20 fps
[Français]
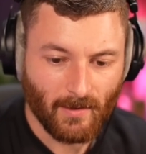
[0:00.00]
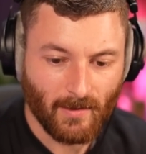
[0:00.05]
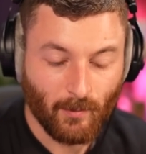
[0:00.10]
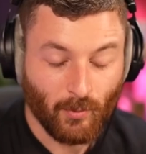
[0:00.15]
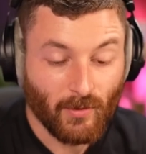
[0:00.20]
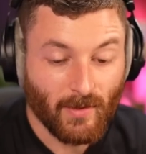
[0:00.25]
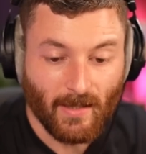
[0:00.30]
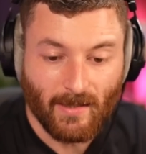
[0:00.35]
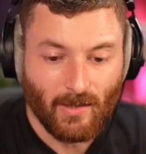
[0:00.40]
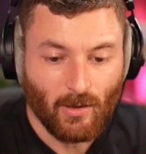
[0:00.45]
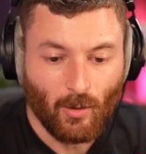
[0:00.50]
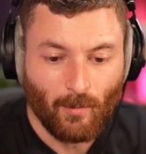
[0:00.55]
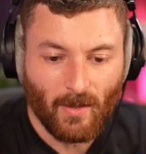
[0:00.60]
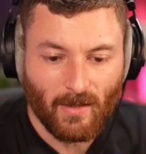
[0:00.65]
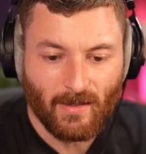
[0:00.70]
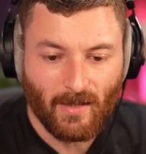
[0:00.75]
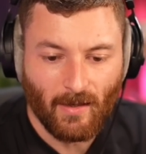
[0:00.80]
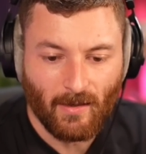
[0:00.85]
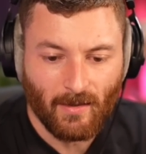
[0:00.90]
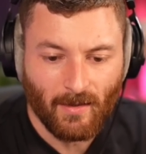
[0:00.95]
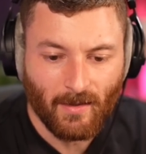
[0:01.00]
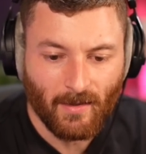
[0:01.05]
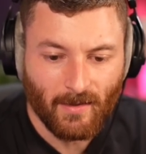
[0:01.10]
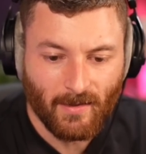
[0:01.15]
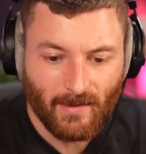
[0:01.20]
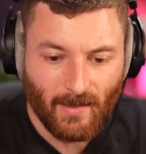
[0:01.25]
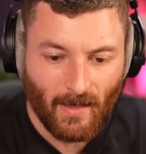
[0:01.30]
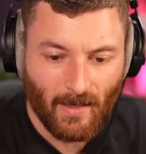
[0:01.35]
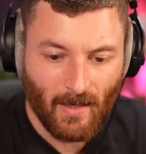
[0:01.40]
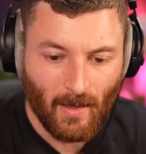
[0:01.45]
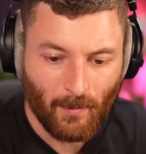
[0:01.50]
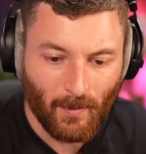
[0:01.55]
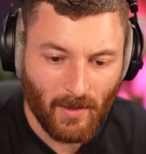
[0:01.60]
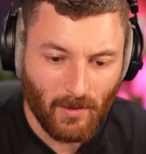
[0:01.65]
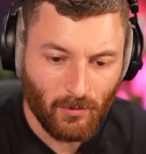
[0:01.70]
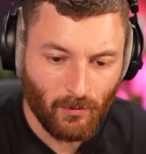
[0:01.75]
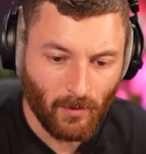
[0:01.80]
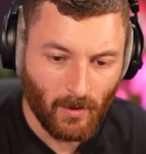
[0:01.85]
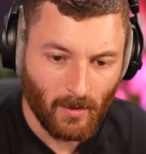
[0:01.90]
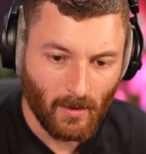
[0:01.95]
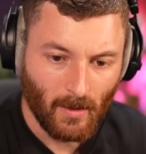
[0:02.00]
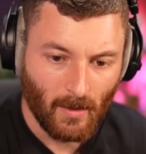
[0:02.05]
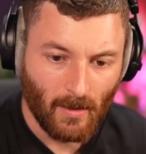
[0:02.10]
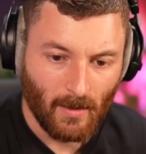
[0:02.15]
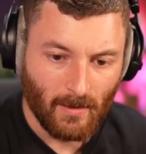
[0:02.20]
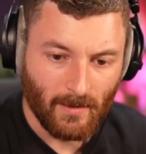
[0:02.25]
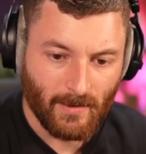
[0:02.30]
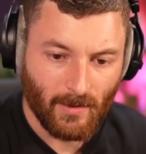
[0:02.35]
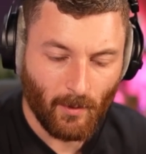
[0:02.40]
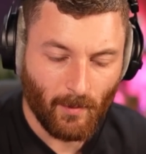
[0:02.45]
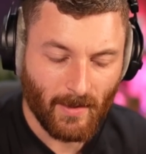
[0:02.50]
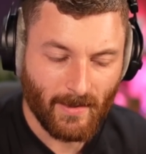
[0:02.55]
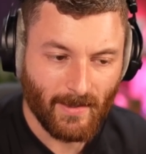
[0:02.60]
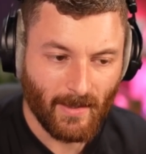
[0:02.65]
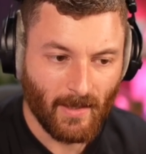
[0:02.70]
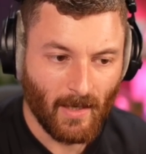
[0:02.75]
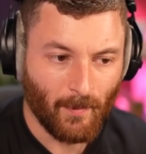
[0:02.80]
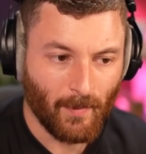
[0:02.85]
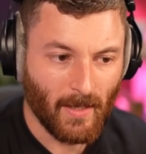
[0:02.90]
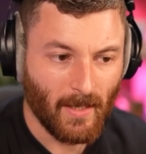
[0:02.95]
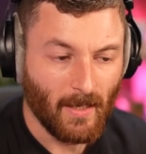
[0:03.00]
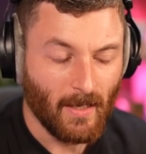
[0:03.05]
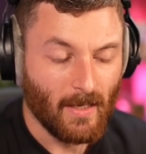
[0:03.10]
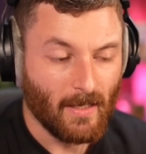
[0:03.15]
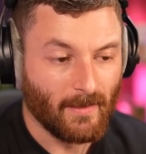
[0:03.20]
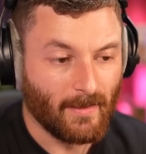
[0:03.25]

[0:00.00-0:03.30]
C'est pour ça, c'est normal que ça, ait, un prix, tu vois. C'est normal que ça ait un prix.